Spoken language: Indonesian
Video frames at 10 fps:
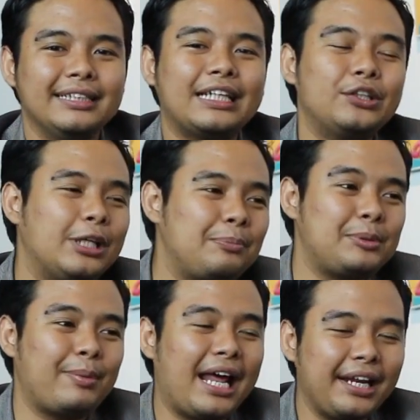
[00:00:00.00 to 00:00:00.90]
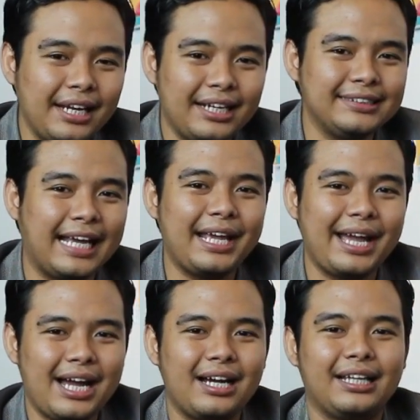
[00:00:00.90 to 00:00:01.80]
Satu tips menarik dari
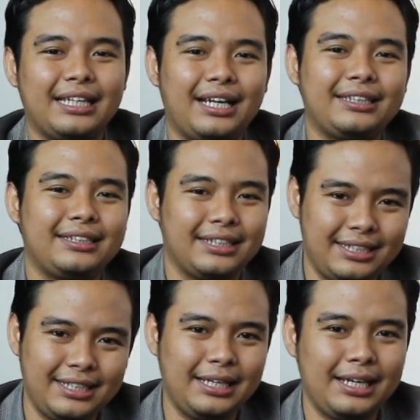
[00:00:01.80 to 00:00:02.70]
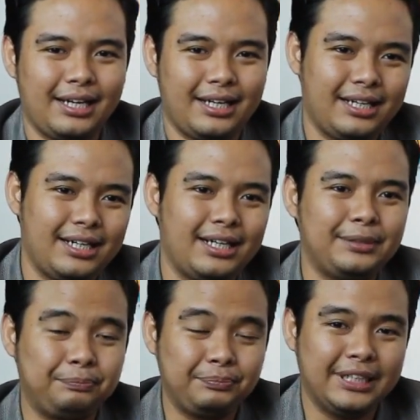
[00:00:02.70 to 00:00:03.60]
saya ketika terjadi uh,
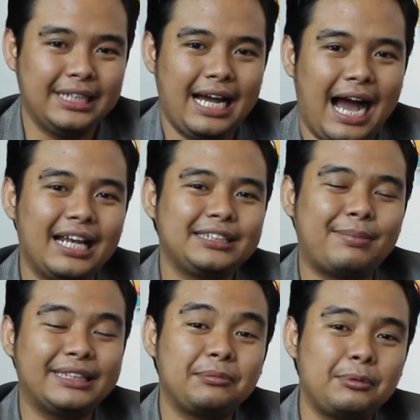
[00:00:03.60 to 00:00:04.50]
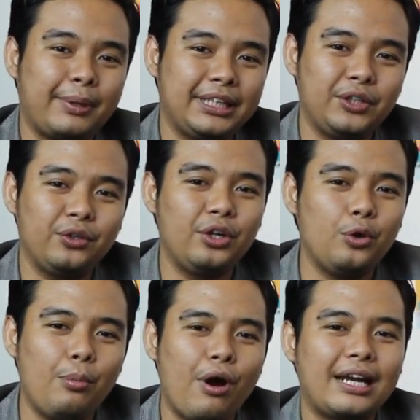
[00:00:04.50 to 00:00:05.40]
hal semacam seperti itu di
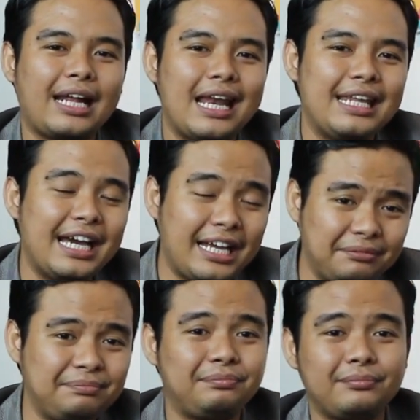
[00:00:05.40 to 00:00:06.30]
hubungan kalian,